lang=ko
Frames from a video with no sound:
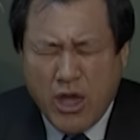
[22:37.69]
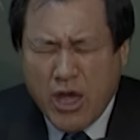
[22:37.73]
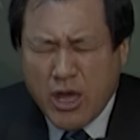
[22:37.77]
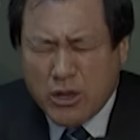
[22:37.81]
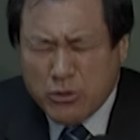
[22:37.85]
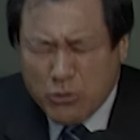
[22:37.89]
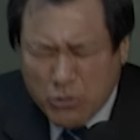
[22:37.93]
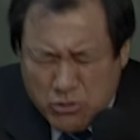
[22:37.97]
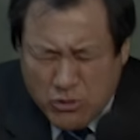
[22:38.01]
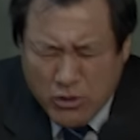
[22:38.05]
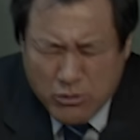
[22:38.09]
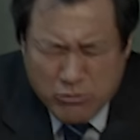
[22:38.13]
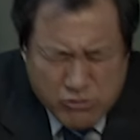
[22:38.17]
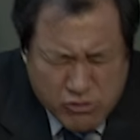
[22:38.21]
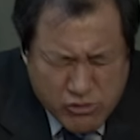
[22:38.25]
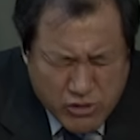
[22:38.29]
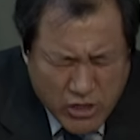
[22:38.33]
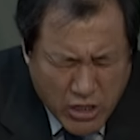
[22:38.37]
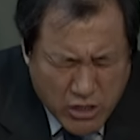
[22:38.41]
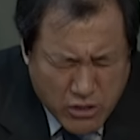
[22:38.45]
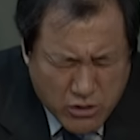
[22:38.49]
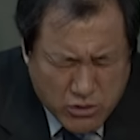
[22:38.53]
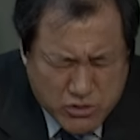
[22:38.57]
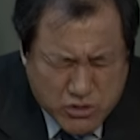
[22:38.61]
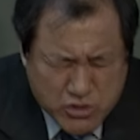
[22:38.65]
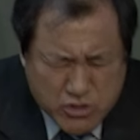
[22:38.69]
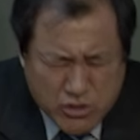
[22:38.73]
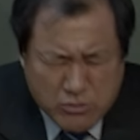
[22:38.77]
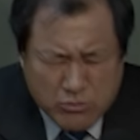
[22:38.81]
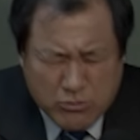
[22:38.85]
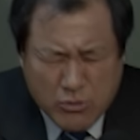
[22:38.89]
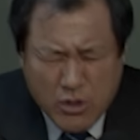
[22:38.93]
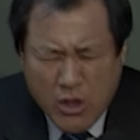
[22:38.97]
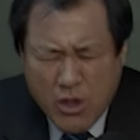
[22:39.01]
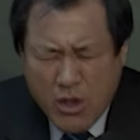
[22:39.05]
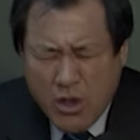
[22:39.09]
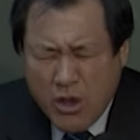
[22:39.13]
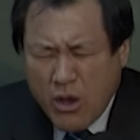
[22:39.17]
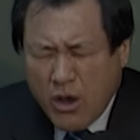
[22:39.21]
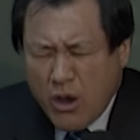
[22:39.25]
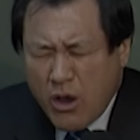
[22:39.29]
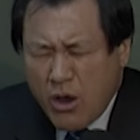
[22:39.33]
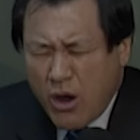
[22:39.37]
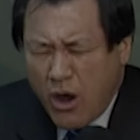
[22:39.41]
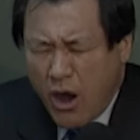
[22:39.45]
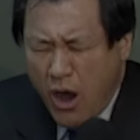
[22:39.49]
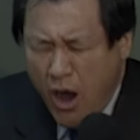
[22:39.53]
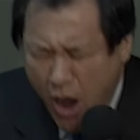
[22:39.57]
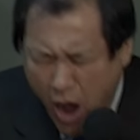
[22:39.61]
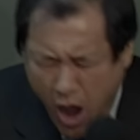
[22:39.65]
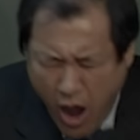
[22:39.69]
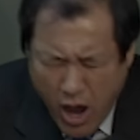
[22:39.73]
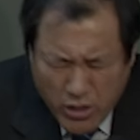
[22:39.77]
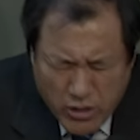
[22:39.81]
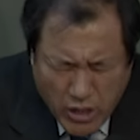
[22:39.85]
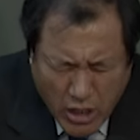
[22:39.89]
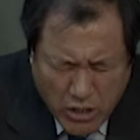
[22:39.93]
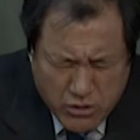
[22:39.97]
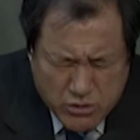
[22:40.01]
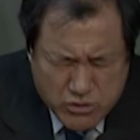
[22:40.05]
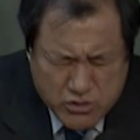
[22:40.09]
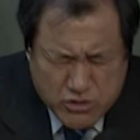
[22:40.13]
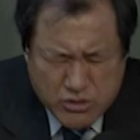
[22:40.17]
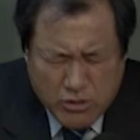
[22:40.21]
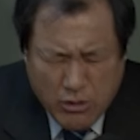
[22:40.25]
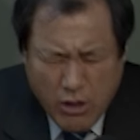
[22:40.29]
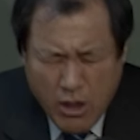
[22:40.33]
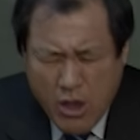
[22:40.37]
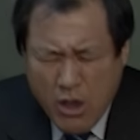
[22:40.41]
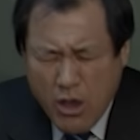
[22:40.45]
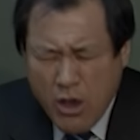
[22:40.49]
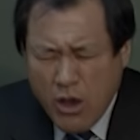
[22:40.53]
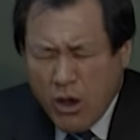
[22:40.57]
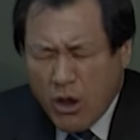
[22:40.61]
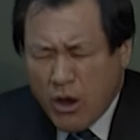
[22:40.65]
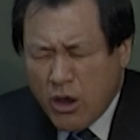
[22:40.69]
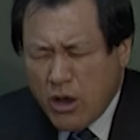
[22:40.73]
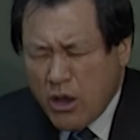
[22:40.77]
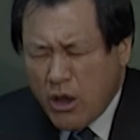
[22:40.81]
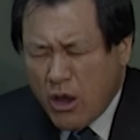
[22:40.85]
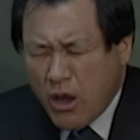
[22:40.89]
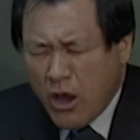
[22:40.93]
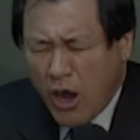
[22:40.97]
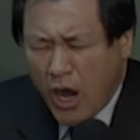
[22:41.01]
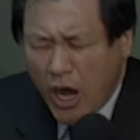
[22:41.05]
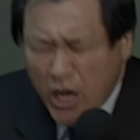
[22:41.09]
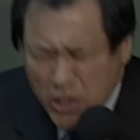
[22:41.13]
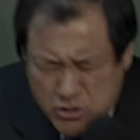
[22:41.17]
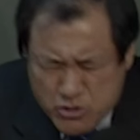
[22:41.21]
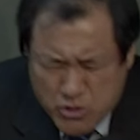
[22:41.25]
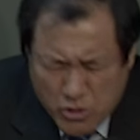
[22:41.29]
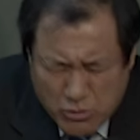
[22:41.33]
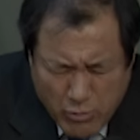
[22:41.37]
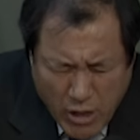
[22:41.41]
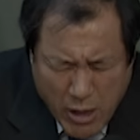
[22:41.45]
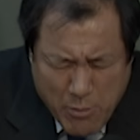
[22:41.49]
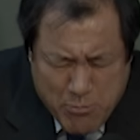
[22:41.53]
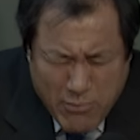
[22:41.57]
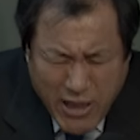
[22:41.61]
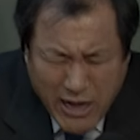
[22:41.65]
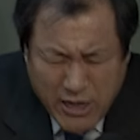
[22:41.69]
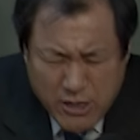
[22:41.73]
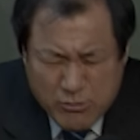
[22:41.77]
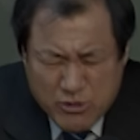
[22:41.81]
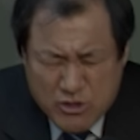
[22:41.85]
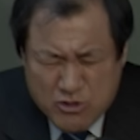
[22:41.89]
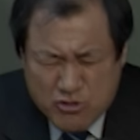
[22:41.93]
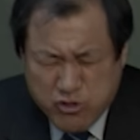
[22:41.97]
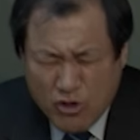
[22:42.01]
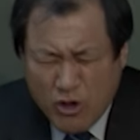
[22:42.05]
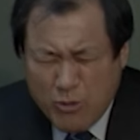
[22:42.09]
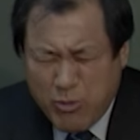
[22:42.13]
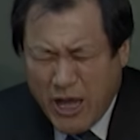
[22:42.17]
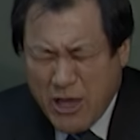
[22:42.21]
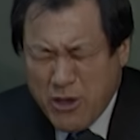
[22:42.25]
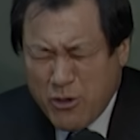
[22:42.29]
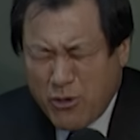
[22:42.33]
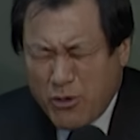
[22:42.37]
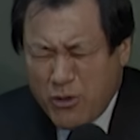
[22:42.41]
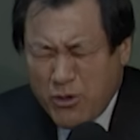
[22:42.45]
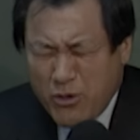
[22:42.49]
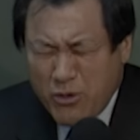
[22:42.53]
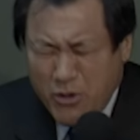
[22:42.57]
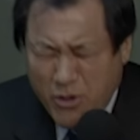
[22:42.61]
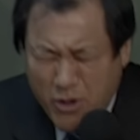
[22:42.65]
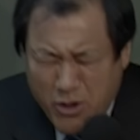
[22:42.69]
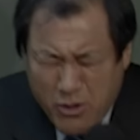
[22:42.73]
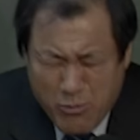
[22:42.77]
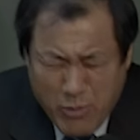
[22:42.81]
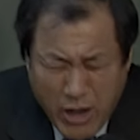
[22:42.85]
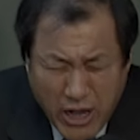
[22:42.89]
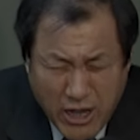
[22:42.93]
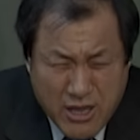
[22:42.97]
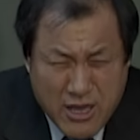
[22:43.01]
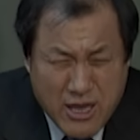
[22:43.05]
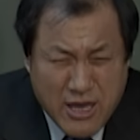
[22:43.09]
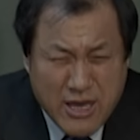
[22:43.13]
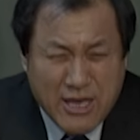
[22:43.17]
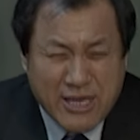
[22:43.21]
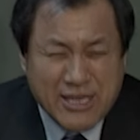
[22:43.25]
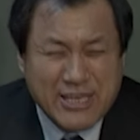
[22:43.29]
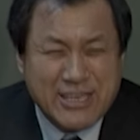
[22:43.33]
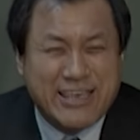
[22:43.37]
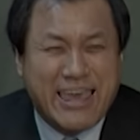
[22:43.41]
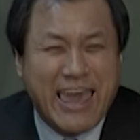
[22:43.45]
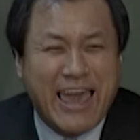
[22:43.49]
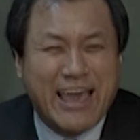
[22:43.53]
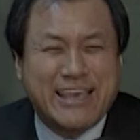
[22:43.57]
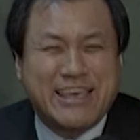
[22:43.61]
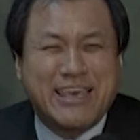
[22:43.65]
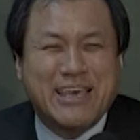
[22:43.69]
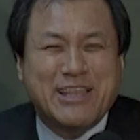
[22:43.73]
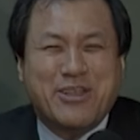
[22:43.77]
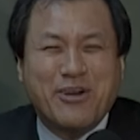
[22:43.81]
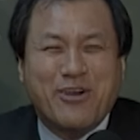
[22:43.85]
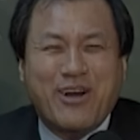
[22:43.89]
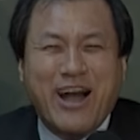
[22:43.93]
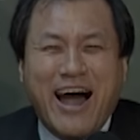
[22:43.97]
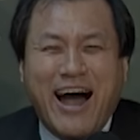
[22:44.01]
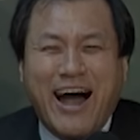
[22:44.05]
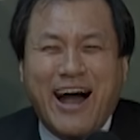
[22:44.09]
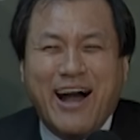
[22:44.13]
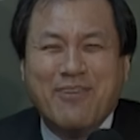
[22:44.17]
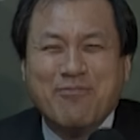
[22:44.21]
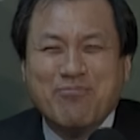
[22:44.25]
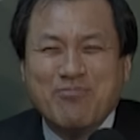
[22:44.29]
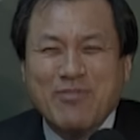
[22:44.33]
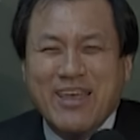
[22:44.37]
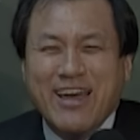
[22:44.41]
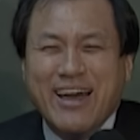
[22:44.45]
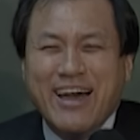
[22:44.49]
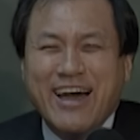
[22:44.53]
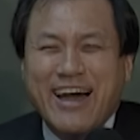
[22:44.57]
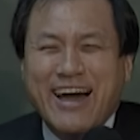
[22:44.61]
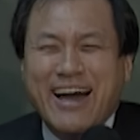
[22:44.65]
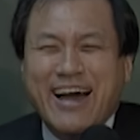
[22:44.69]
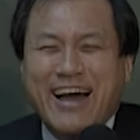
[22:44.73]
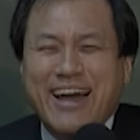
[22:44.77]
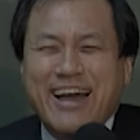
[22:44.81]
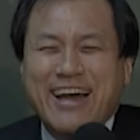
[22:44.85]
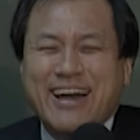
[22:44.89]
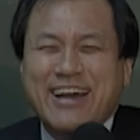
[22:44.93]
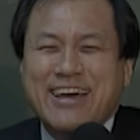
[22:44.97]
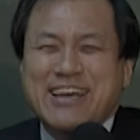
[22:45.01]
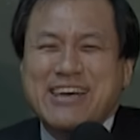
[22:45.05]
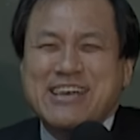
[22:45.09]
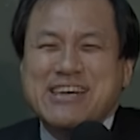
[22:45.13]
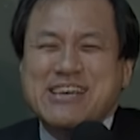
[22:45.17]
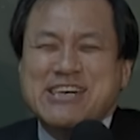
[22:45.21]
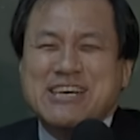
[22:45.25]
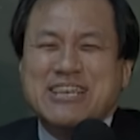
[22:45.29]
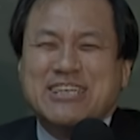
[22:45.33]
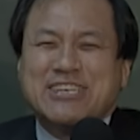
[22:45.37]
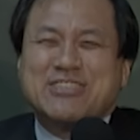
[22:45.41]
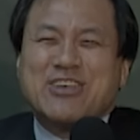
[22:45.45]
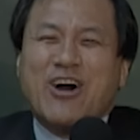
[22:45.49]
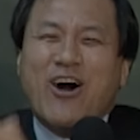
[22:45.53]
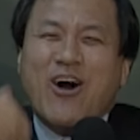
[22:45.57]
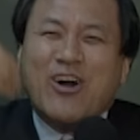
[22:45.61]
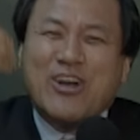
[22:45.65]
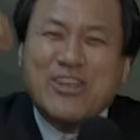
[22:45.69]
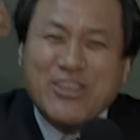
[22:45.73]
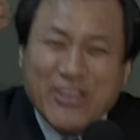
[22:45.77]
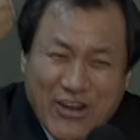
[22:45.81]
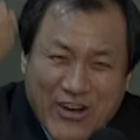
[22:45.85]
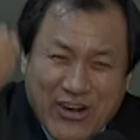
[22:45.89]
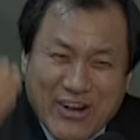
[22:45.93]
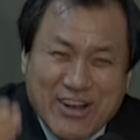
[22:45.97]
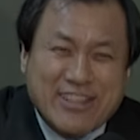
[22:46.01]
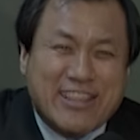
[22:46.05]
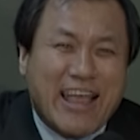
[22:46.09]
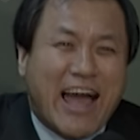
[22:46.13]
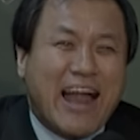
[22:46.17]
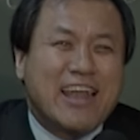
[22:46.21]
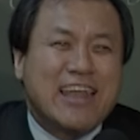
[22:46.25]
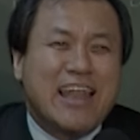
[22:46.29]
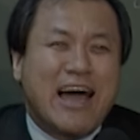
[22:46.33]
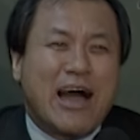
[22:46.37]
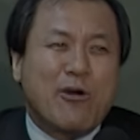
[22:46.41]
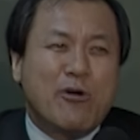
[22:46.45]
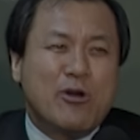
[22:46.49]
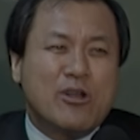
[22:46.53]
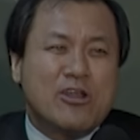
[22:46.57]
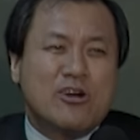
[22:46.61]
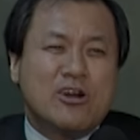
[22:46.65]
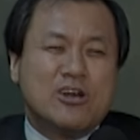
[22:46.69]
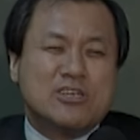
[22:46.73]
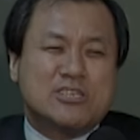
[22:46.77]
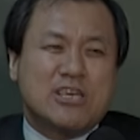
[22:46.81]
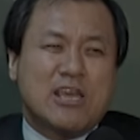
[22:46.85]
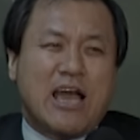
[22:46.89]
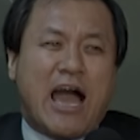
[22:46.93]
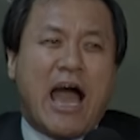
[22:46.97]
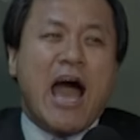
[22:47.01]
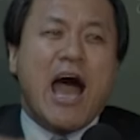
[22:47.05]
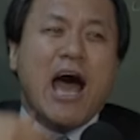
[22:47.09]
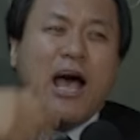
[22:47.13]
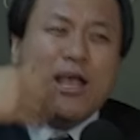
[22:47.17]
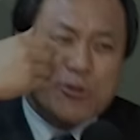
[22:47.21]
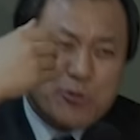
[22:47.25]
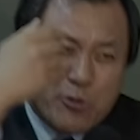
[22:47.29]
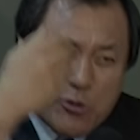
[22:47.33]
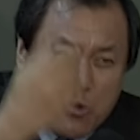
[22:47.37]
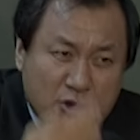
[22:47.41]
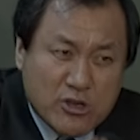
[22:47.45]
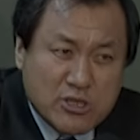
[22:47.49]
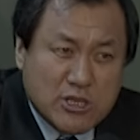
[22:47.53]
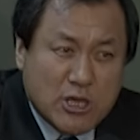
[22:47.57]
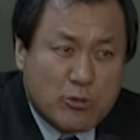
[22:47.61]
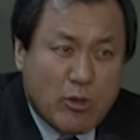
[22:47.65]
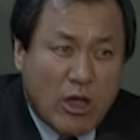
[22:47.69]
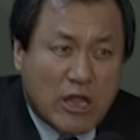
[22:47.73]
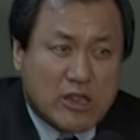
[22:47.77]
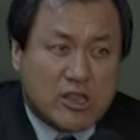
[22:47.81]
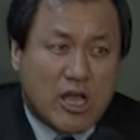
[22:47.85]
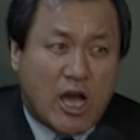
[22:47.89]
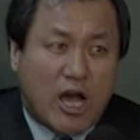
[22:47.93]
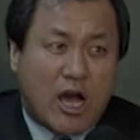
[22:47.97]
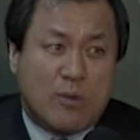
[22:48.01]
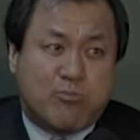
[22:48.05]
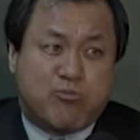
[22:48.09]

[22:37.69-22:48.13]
해도 너무 오네 이거 지금 하 나 이거 지 어? 아이 좀 웬만하면 줘봐요. 막이기도가 성령을 달라고 하는 것이 하소연이 됐다가